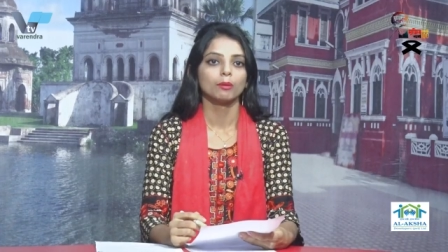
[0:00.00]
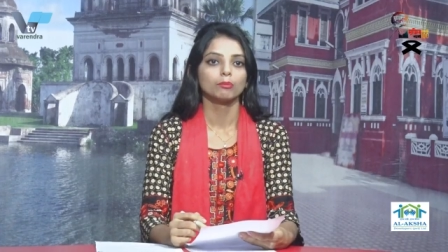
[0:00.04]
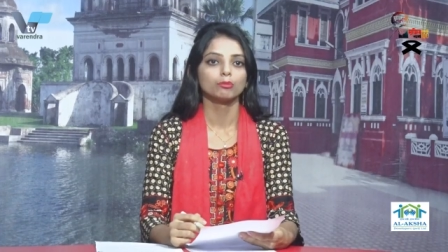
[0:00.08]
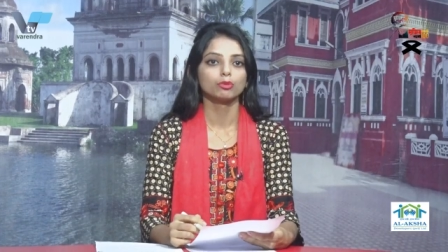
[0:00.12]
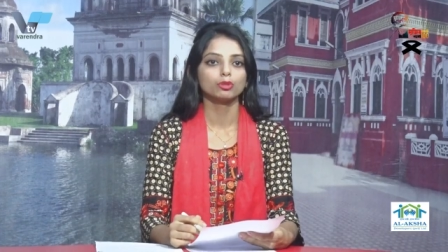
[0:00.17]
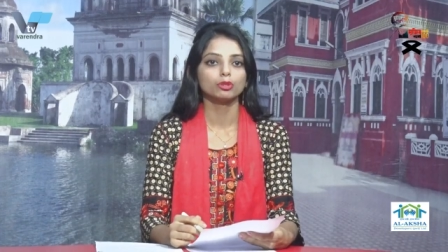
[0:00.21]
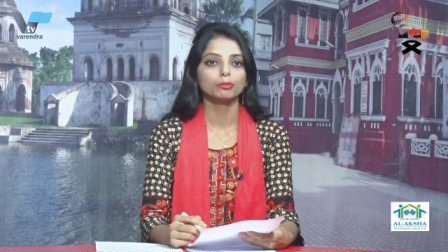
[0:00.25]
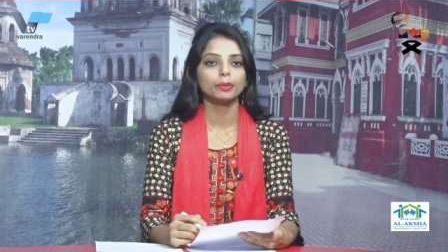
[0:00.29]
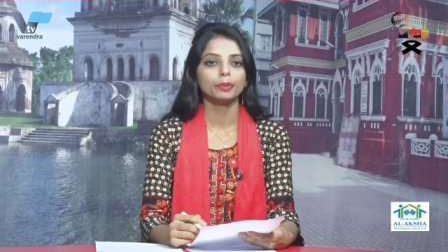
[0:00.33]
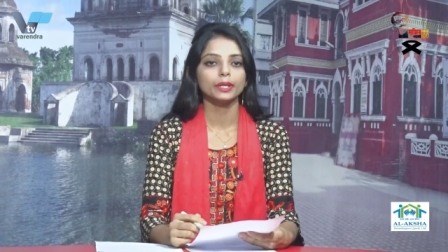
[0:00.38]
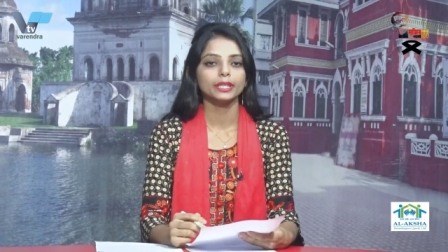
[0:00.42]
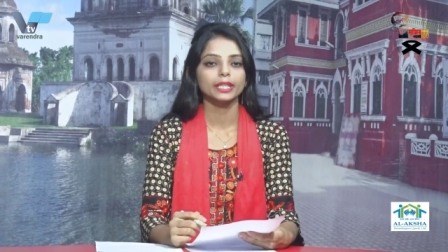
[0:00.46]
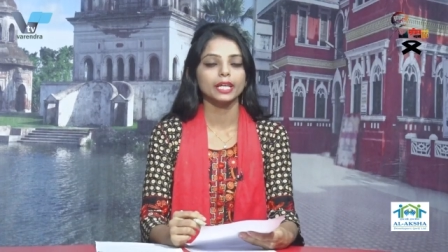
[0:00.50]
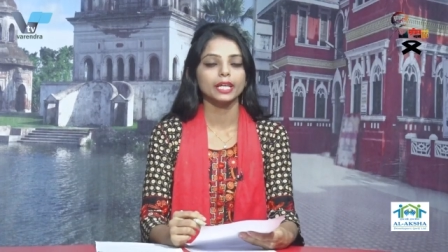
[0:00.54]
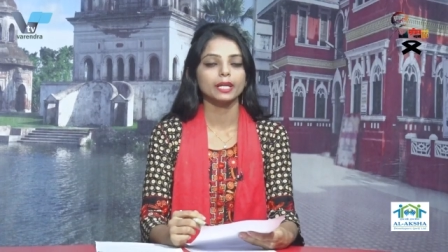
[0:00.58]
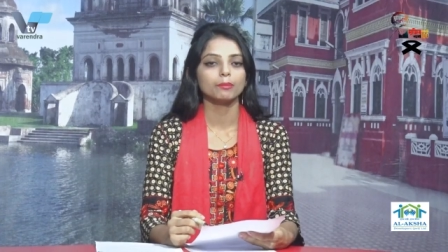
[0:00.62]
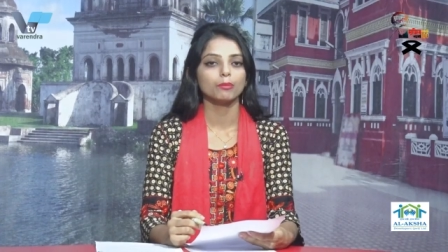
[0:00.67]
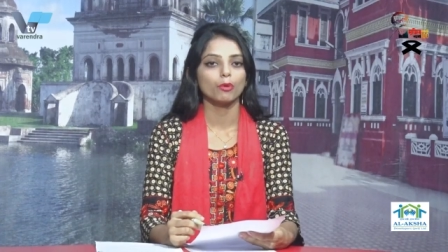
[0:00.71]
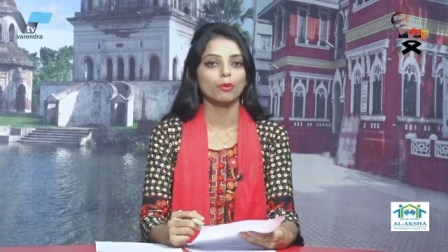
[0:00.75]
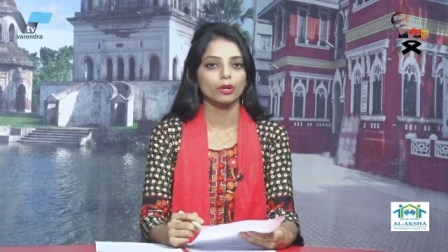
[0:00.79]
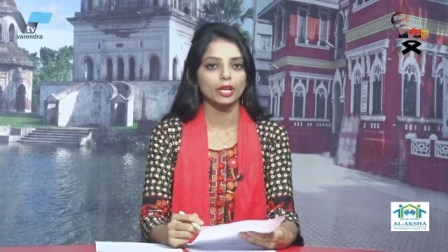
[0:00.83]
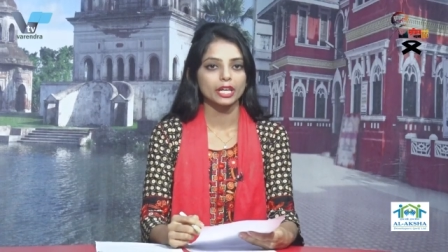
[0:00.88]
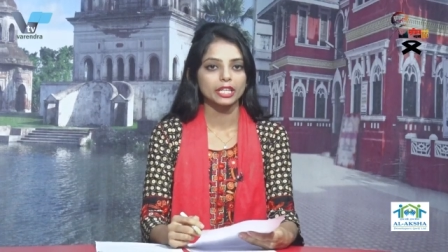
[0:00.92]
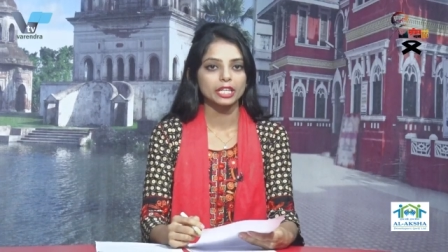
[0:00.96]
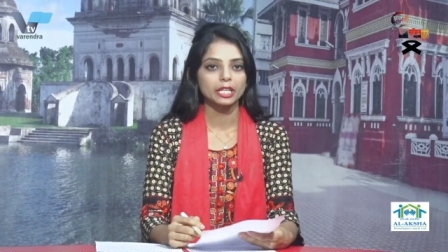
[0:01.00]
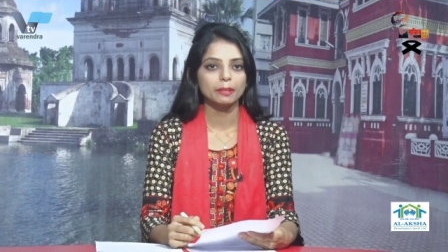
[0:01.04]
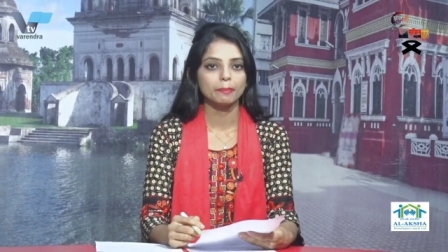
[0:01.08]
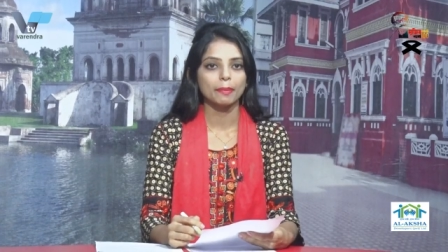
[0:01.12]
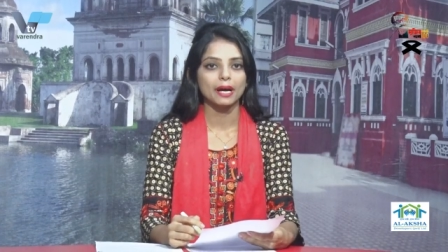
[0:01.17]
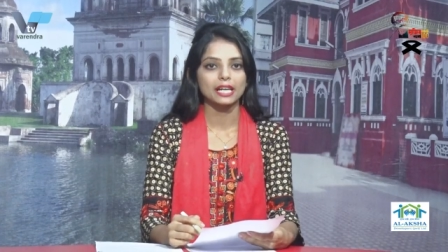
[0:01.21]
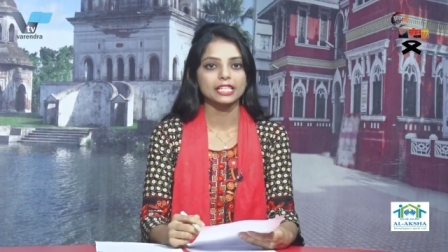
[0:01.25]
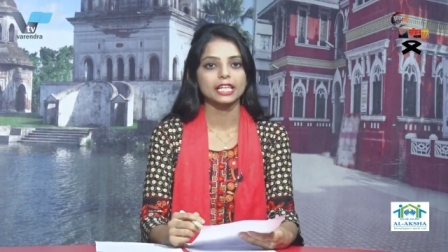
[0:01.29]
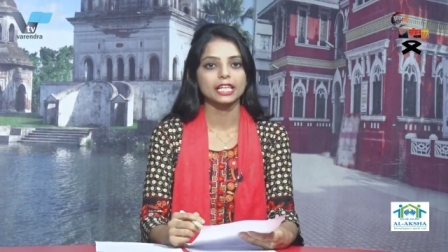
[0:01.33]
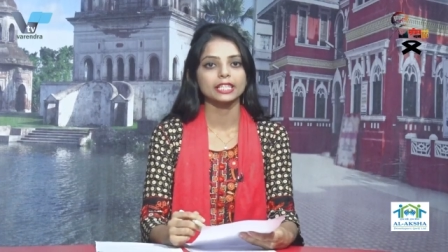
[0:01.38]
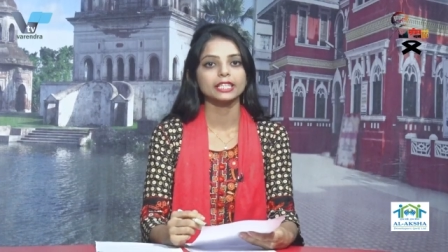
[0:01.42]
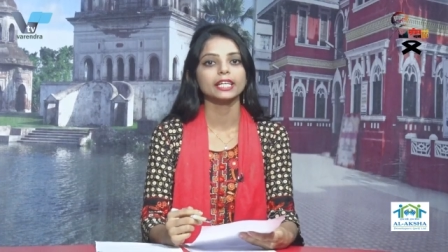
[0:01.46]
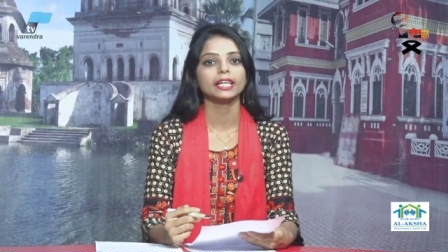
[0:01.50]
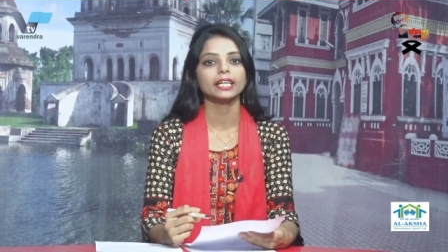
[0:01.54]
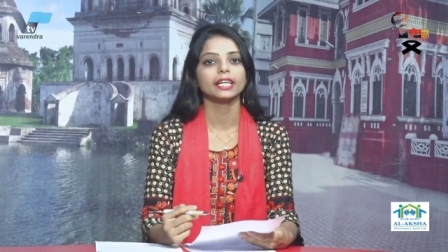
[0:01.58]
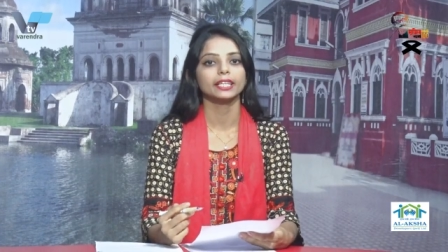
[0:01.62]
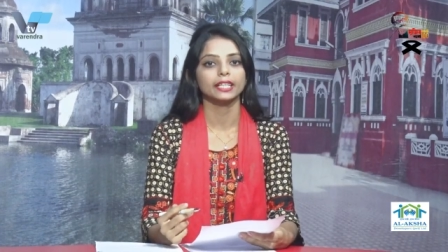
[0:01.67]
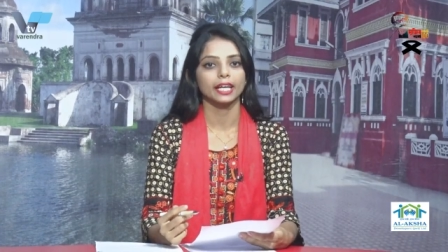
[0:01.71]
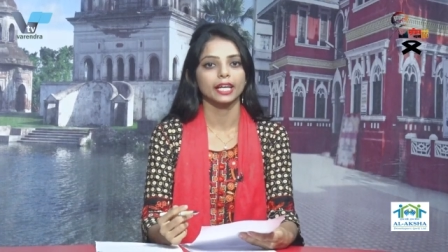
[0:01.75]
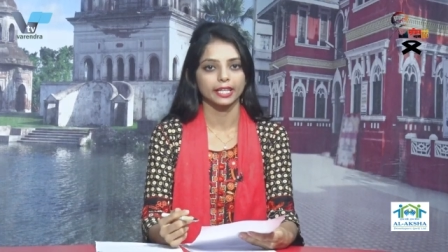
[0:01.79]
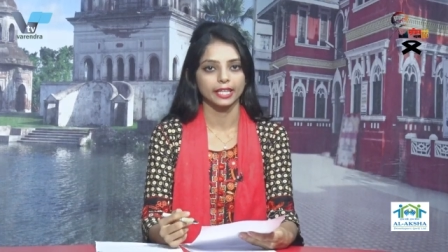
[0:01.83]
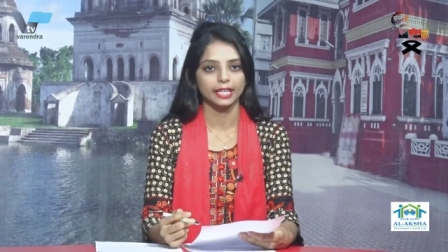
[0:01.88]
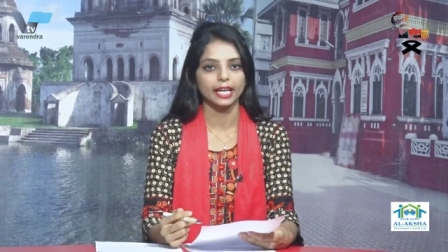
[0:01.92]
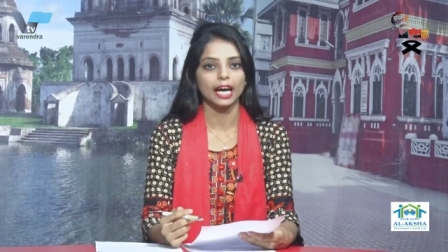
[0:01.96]
বুধবার তার বনানীর বাসা থেকে
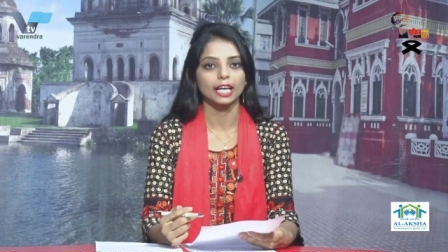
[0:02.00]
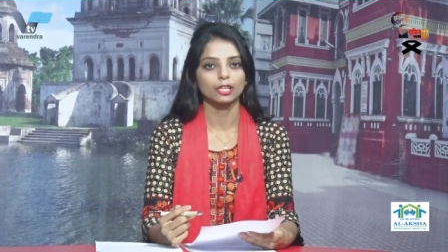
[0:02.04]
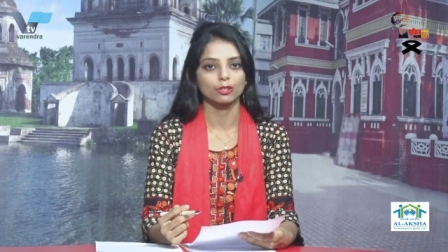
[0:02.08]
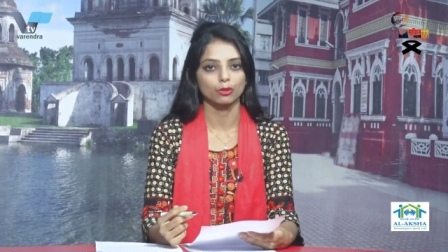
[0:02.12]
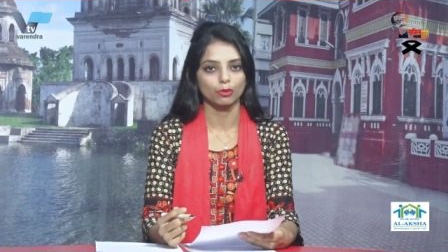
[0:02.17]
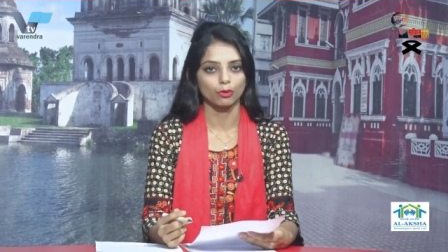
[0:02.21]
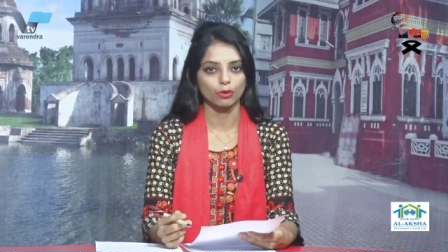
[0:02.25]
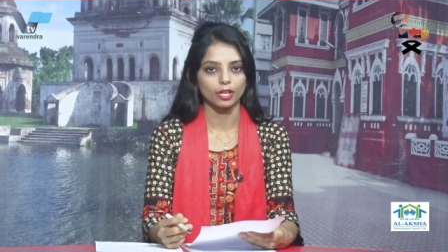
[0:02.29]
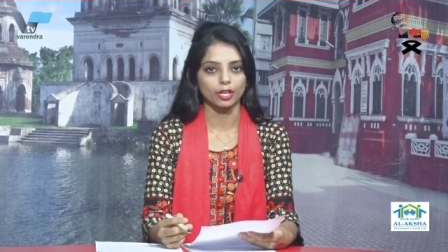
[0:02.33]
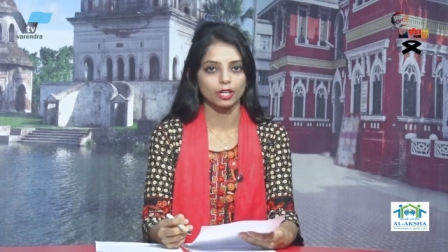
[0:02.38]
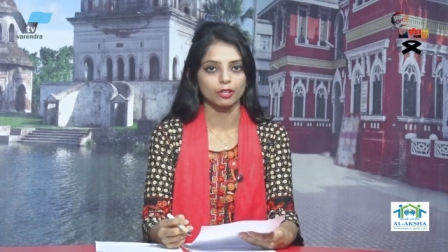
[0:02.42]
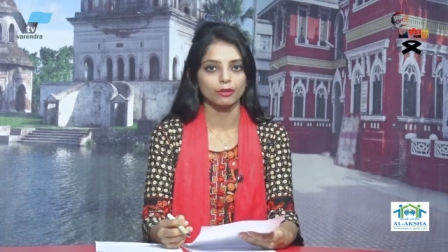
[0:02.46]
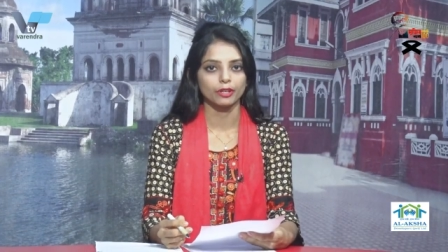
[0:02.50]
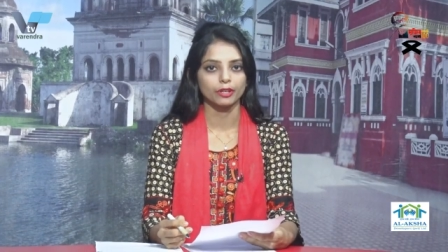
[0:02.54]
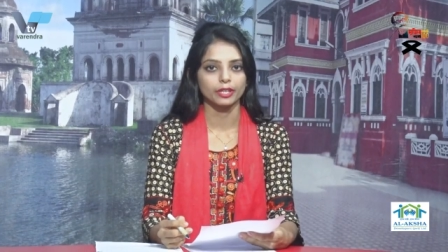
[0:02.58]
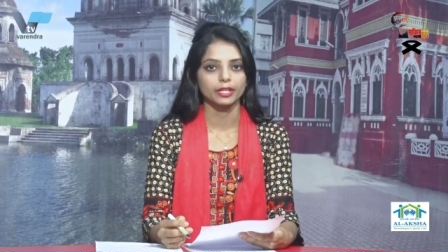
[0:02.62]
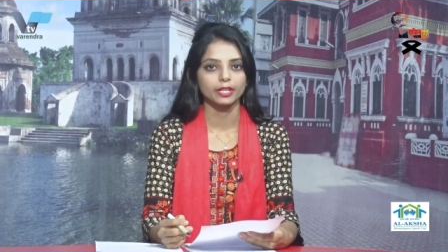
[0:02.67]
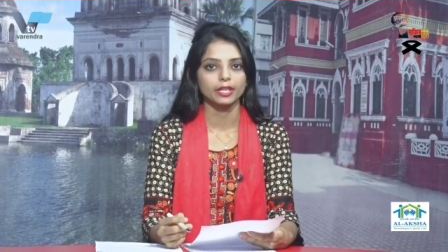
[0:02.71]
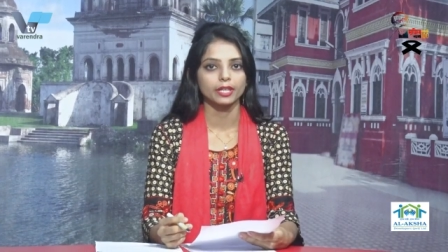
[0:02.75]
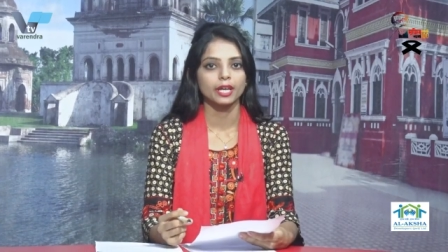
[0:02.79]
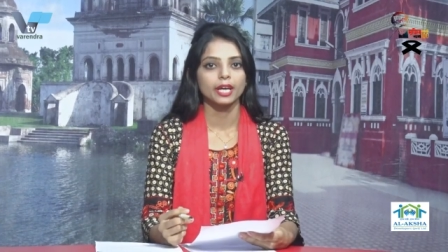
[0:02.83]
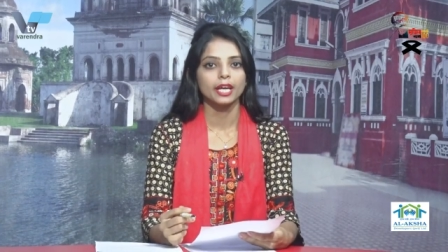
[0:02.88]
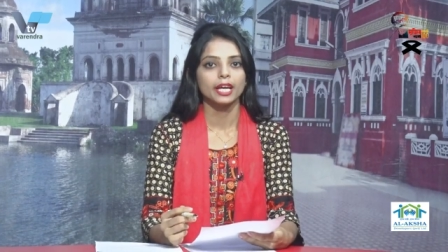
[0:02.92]
তাকে আটক করা হয়